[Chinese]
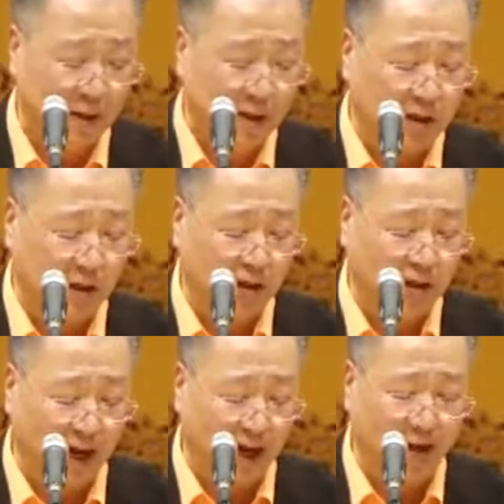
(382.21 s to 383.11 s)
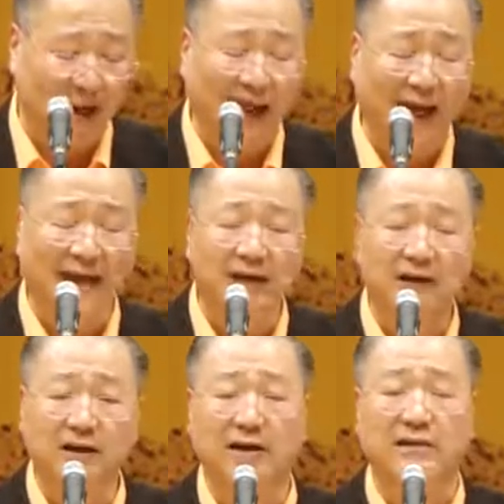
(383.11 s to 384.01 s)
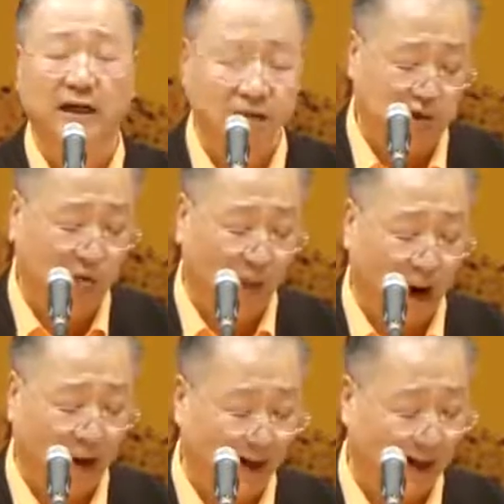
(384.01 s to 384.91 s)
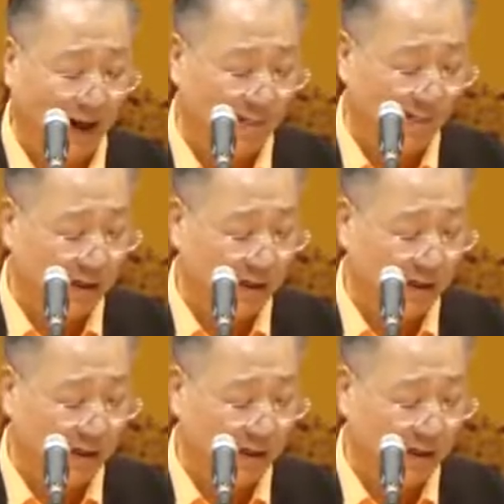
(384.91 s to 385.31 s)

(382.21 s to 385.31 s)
可将来可能就完了，